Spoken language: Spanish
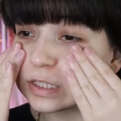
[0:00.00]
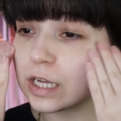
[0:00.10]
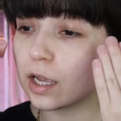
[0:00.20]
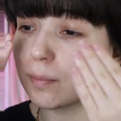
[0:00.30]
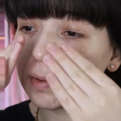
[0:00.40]

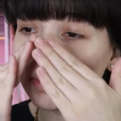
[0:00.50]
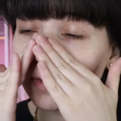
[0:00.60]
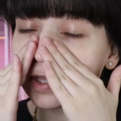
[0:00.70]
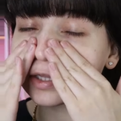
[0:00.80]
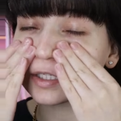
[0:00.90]
ya que a mí me
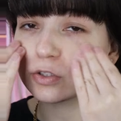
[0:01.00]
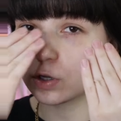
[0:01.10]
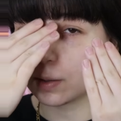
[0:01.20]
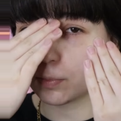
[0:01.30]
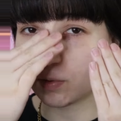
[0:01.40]
habían
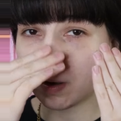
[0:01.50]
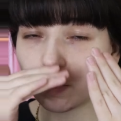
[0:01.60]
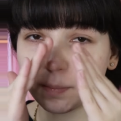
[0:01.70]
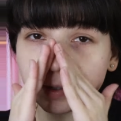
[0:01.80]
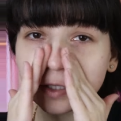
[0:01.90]
dicho que
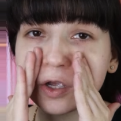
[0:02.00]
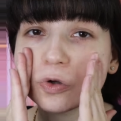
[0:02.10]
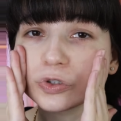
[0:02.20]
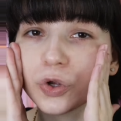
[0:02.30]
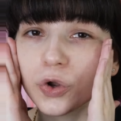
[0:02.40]
probablemente
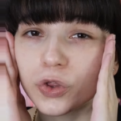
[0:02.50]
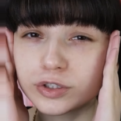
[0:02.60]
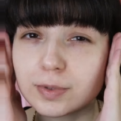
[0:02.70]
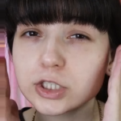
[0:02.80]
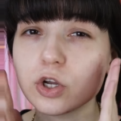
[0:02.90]
con solo
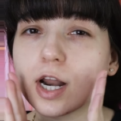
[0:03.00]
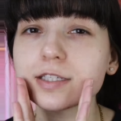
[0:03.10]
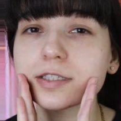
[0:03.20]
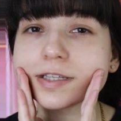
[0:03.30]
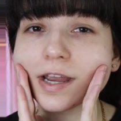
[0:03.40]
dos
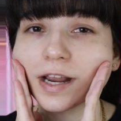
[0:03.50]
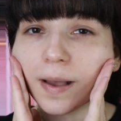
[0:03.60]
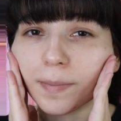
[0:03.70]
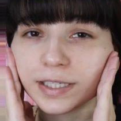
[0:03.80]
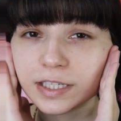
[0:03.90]
personas
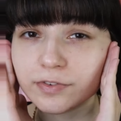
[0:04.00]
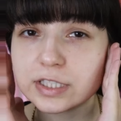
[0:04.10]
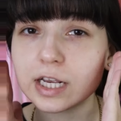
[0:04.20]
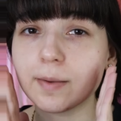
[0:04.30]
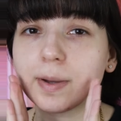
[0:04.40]
sería más
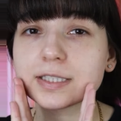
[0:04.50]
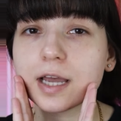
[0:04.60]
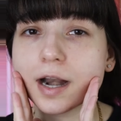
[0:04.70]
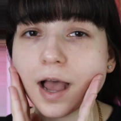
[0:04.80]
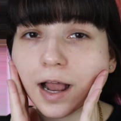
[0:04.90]
difícil que
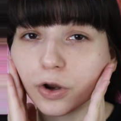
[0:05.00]
pasara